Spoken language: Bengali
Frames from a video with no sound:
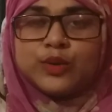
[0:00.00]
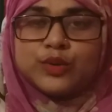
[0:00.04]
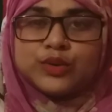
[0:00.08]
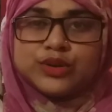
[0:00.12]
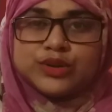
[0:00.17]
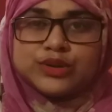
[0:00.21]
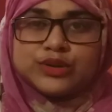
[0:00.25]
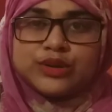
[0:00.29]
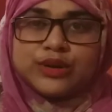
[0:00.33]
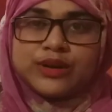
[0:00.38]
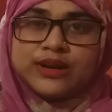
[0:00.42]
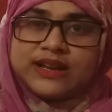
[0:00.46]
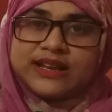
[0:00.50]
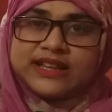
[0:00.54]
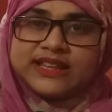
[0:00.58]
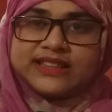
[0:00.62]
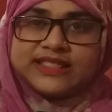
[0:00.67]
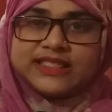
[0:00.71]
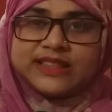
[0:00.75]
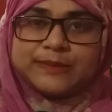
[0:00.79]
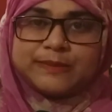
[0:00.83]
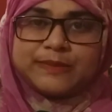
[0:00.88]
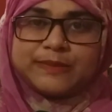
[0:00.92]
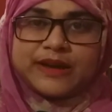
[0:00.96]
উত্তর
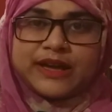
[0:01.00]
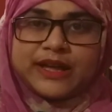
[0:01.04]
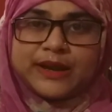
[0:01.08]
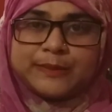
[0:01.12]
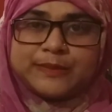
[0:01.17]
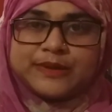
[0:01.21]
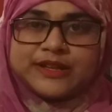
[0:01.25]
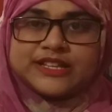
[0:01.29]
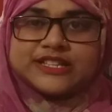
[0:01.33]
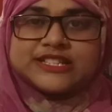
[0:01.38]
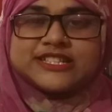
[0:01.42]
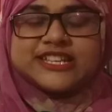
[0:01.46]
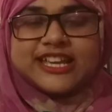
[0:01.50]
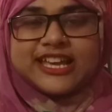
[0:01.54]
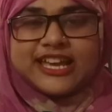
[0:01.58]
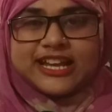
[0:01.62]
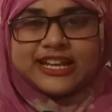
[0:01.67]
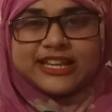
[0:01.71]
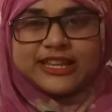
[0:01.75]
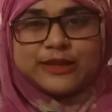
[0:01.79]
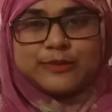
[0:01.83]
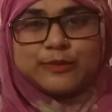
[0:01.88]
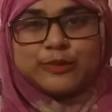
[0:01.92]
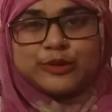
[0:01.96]
লিখতে পারবে
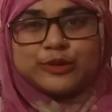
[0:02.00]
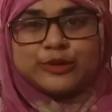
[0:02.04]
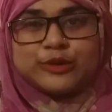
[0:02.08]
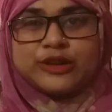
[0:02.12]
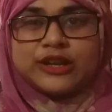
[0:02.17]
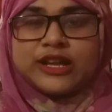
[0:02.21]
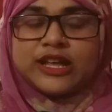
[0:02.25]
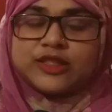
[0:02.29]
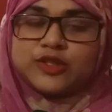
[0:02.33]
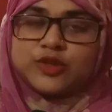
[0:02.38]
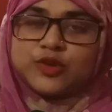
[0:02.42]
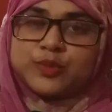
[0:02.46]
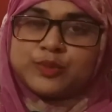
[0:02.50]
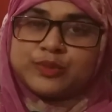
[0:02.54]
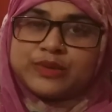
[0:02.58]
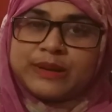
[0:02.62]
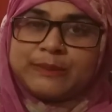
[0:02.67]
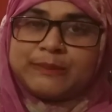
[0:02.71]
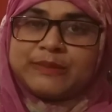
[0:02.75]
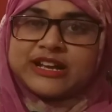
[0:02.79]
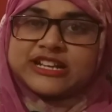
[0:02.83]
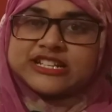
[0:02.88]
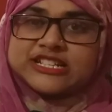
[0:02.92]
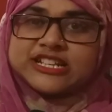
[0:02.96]
শিক্ষার্থী বন্ধুরা তোমরা
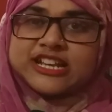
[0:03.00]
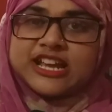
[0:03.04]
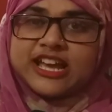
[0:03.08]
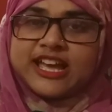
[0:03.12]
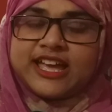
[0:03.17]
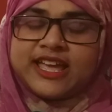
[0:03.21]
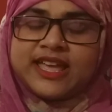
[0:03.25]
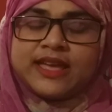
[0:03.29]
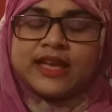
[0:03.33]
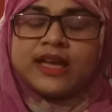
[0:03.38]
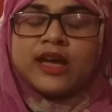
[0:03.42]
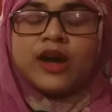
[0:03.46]
বাসায়